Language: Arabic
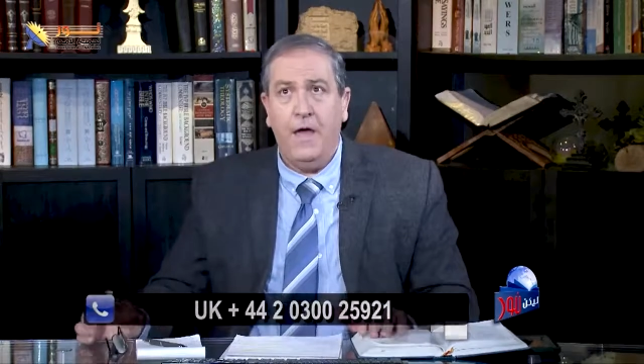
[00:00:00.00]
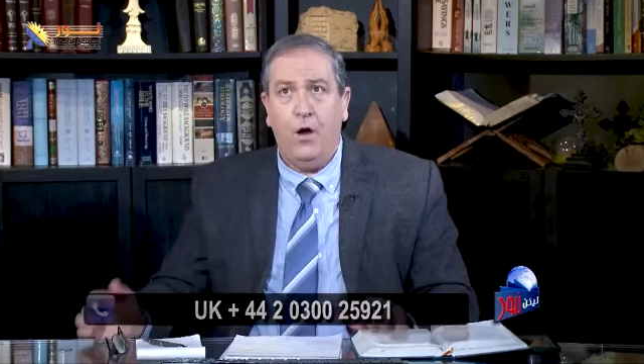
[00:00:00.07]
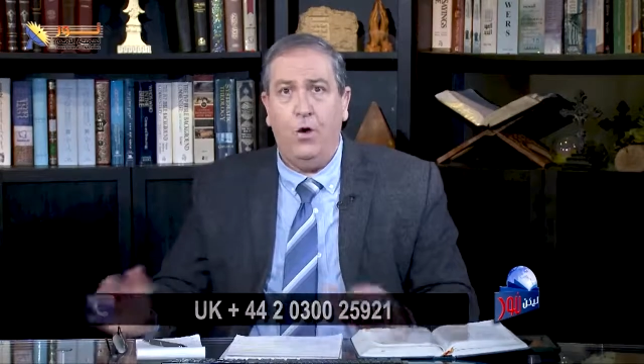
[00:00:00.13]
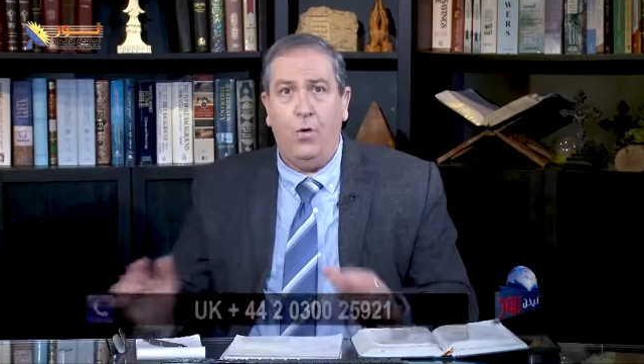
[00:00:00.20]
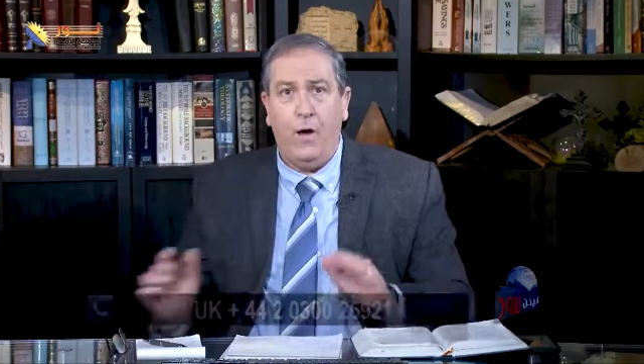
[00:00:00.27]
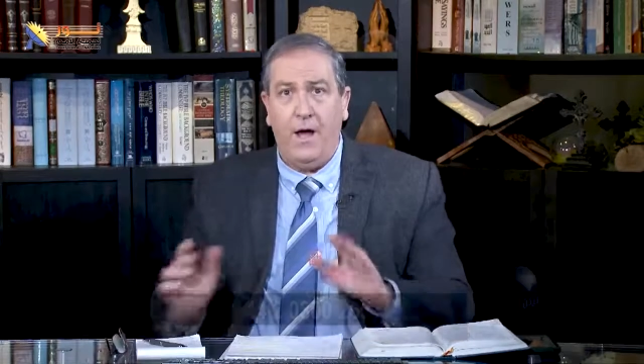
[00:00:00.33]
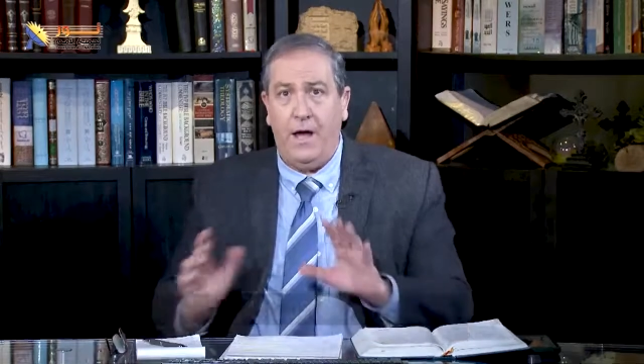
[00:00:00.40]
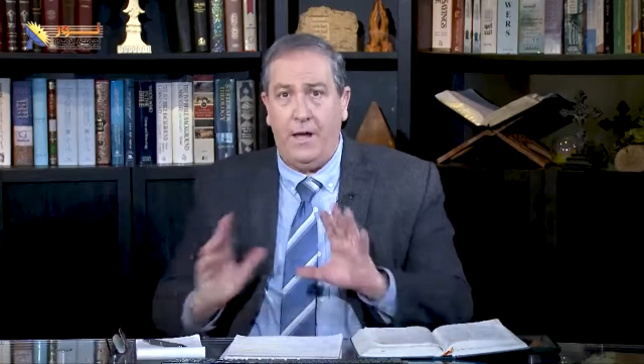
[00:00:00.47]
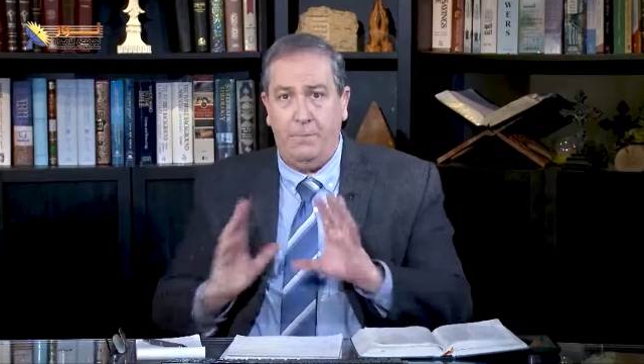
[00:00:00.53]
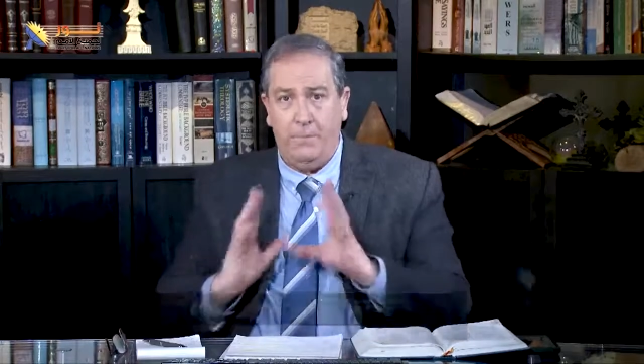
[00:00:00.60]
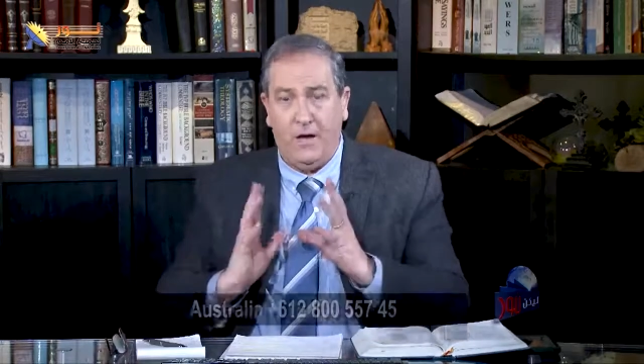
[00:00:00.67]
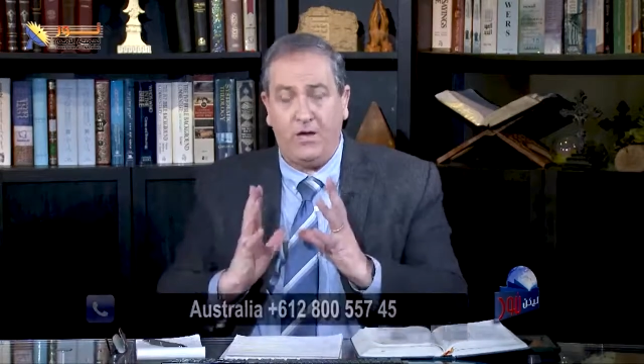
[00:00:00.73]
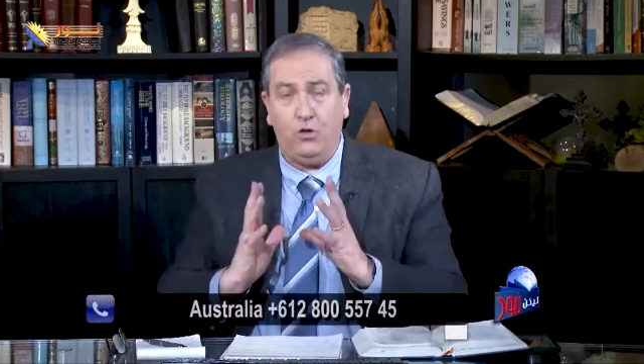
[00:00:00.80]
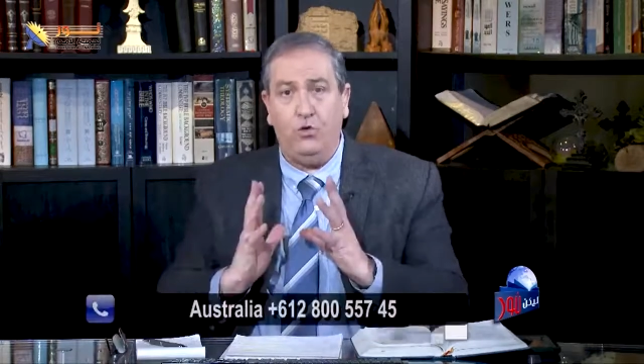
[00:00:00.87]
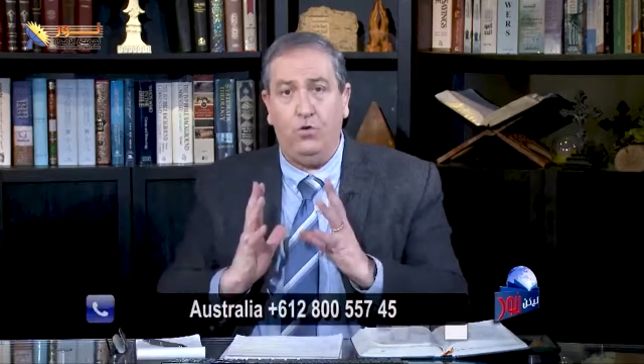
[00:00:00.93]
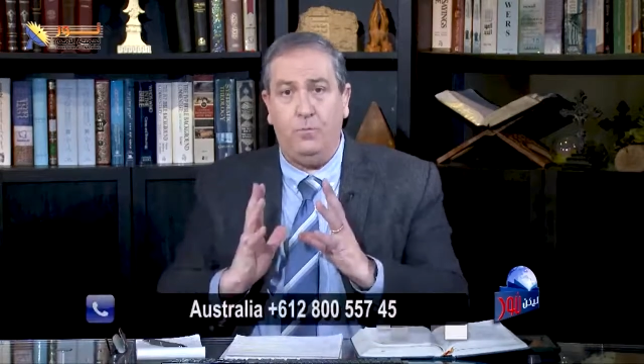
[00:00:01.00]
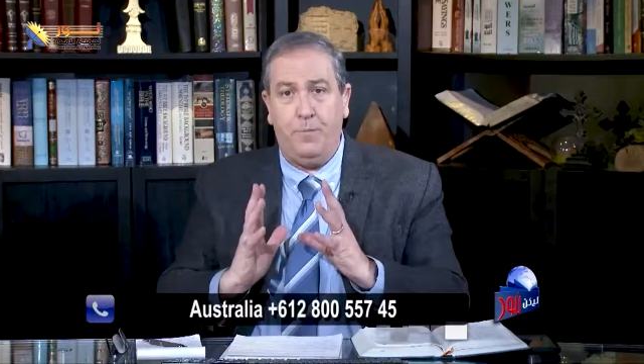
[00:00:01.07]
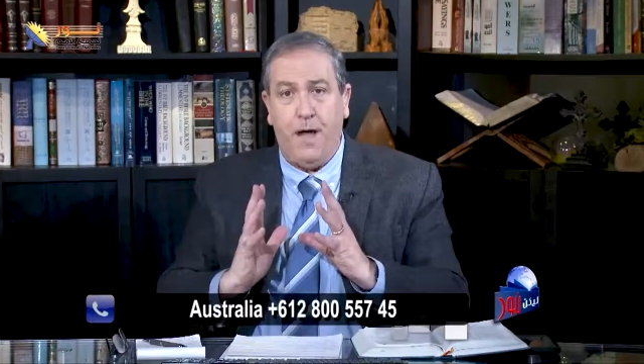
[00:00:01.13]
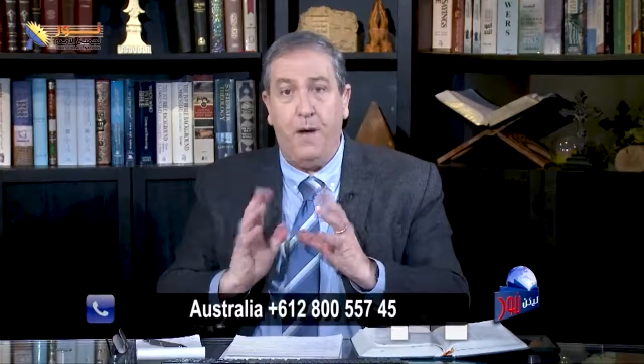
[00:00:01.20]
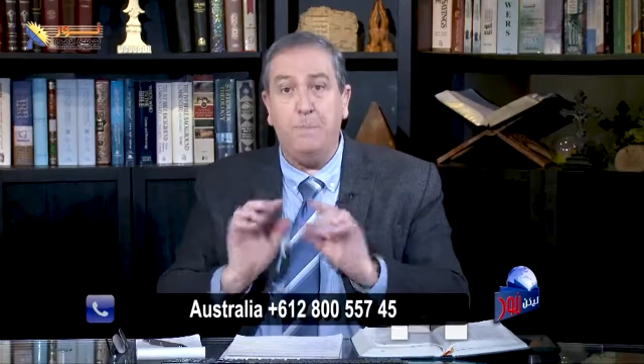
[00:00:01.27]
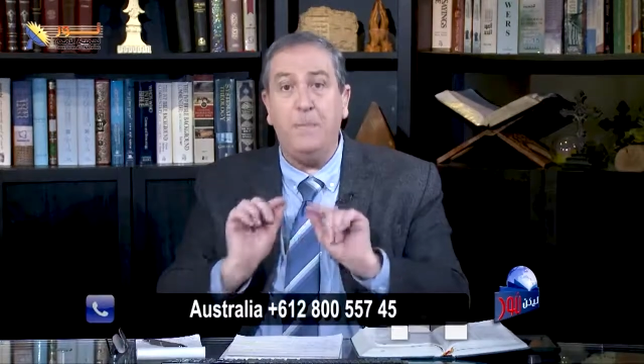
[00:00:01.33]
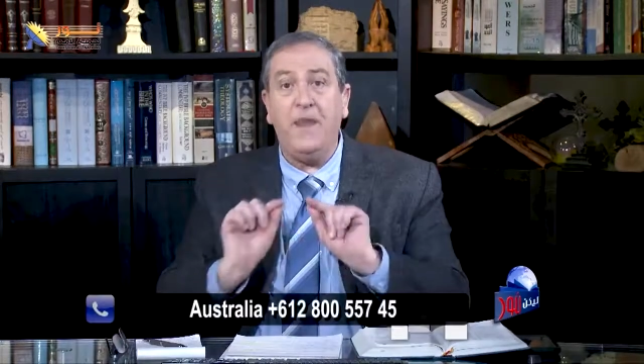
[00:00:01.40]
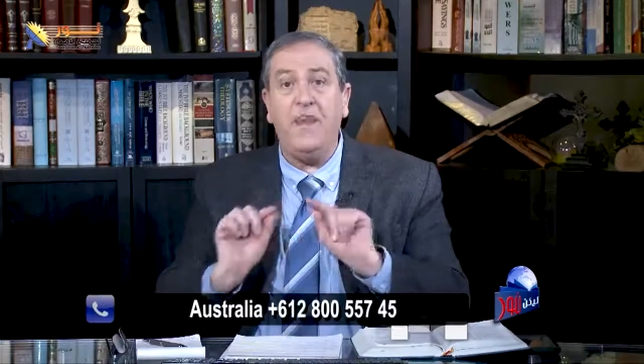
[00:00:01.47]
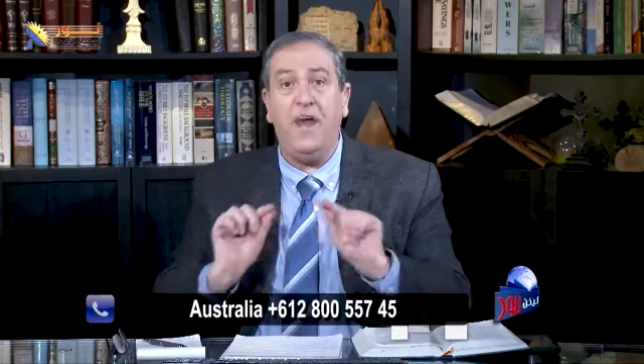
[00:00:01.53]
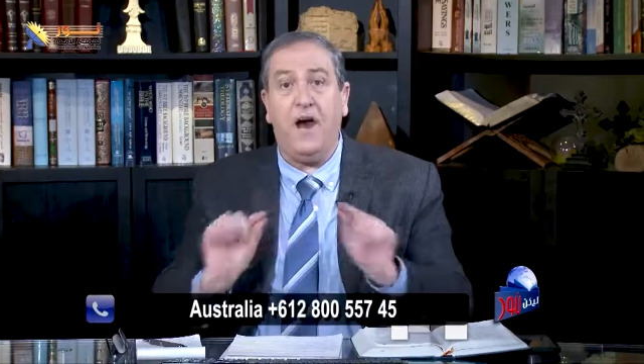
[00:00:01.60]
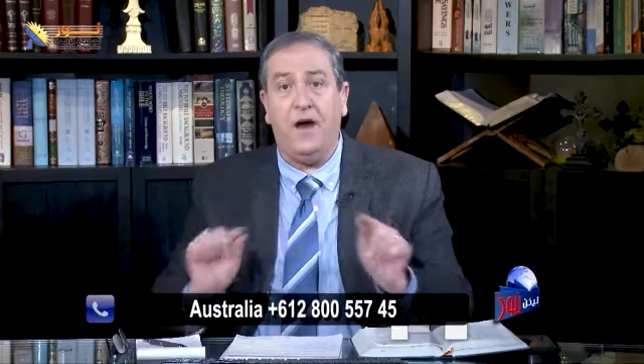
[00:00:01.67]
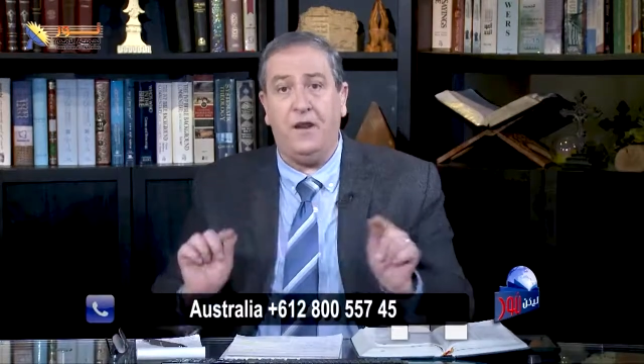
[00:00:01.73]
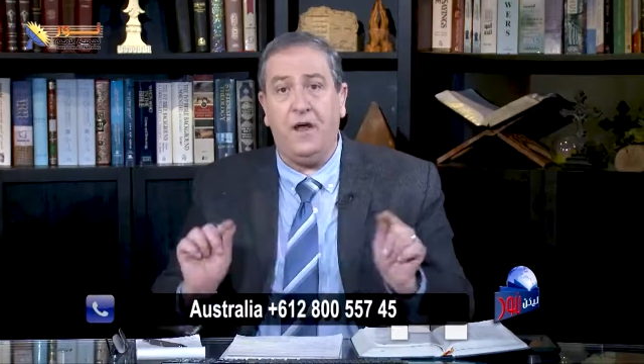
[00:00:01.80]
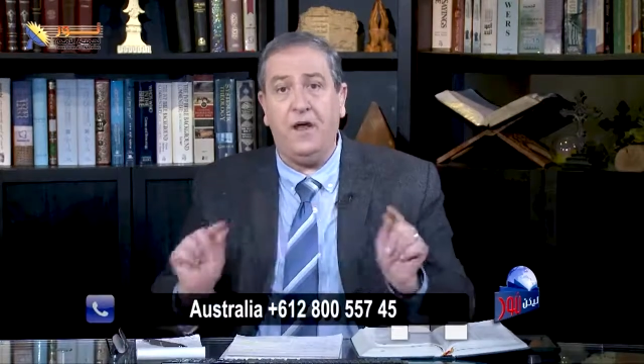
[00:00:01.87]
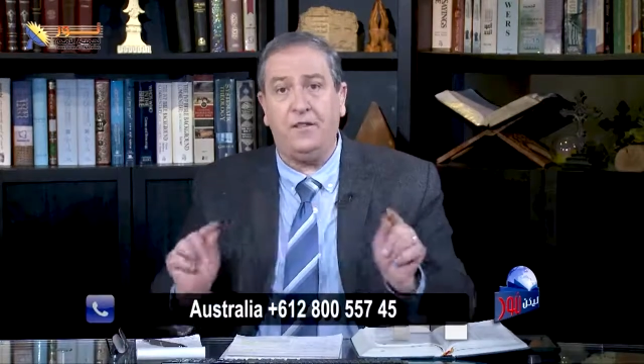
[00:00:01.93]
هو مكتوب من
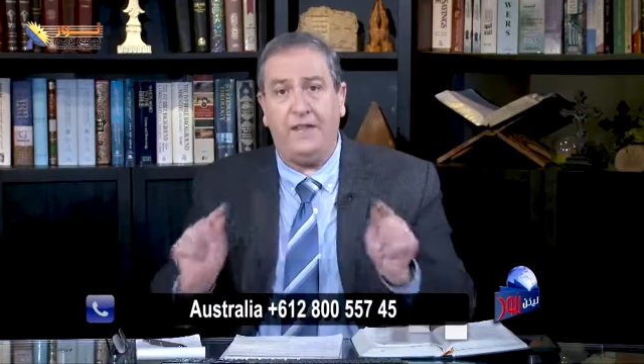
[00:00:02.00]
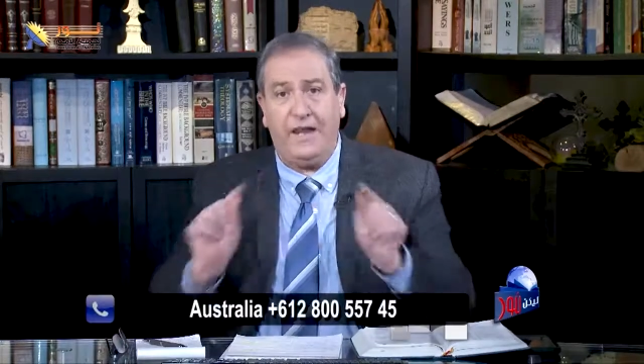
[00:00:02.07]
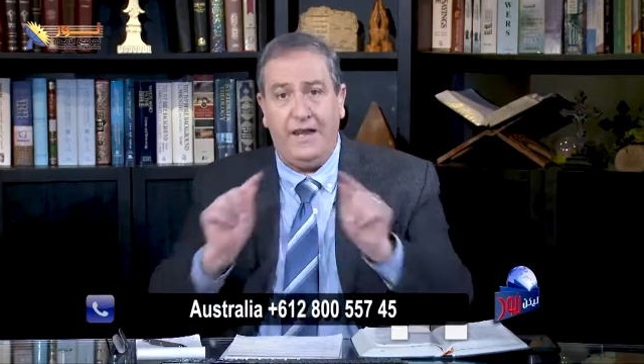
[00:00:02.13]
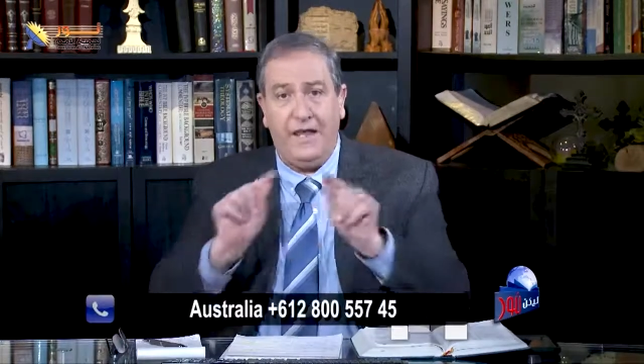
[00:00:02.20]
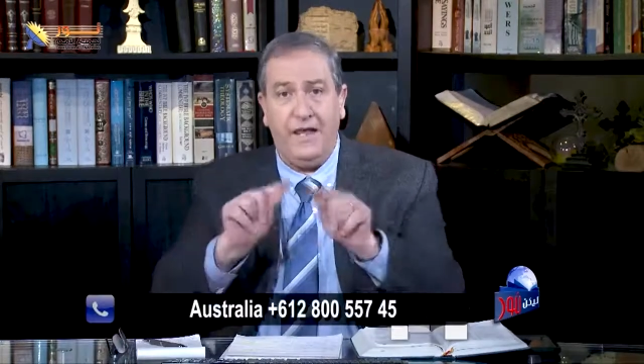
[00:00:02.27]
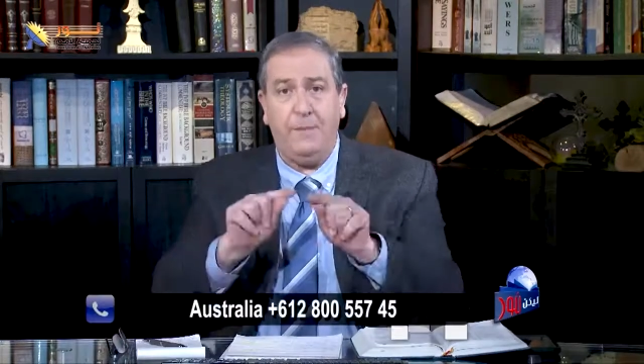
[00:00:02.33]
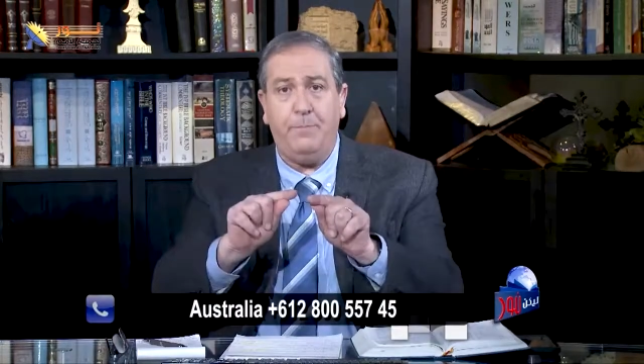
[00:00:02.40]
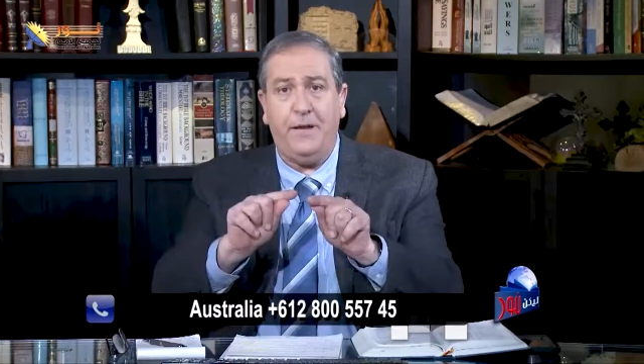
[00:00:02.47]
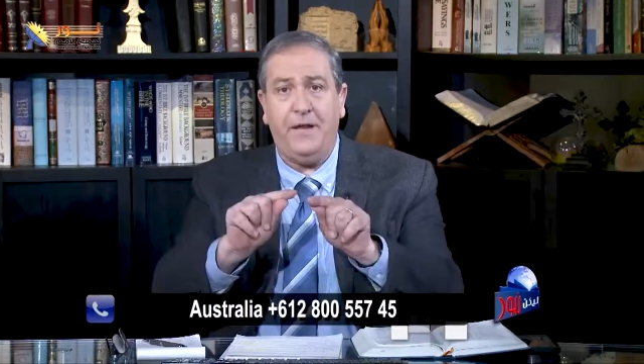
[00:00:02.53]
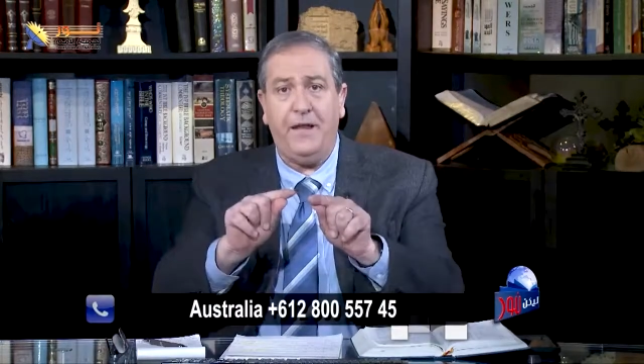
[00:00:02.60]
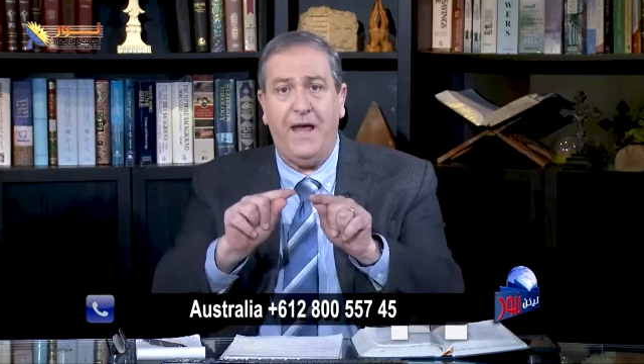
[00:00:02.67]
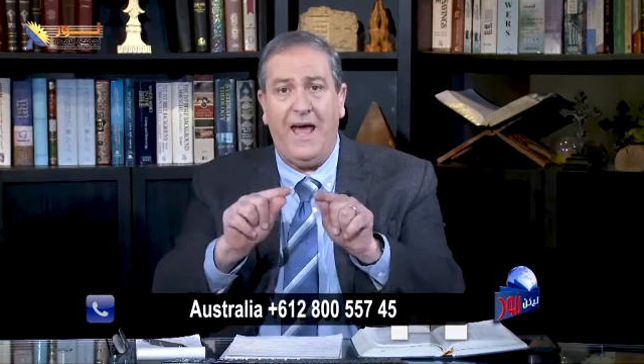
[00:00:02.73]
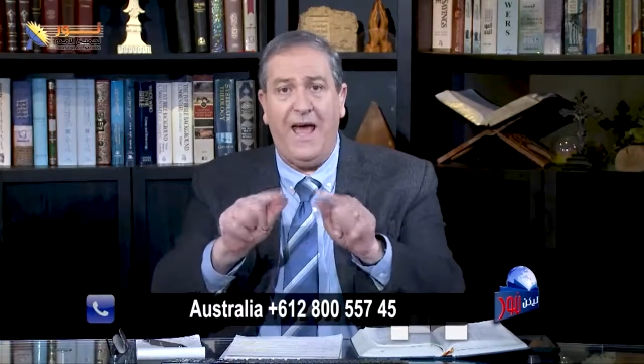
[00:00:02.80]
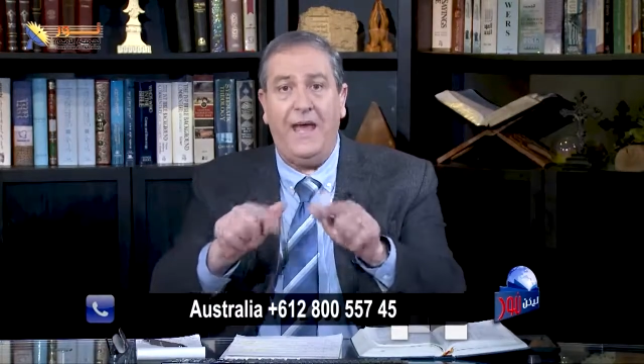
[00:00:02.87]
اراد الابن